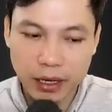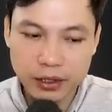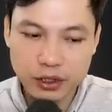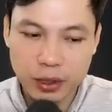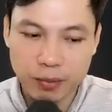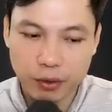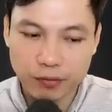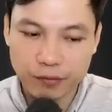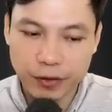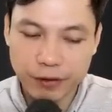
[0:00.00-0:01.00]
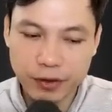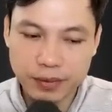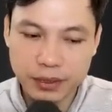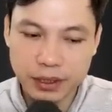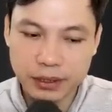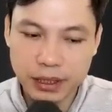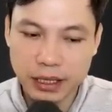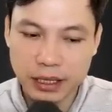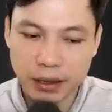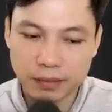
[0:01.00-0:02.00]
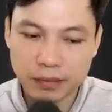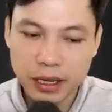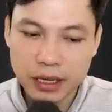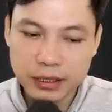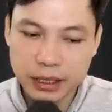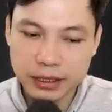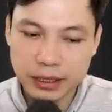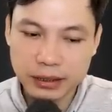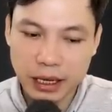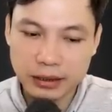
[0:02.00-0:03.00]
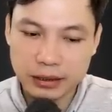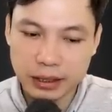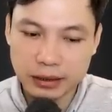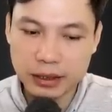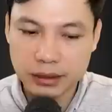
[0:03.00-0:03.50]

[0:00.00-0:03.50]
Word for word: Thời gian họ làm quỷ thần cũng không có giới hạn nhất định.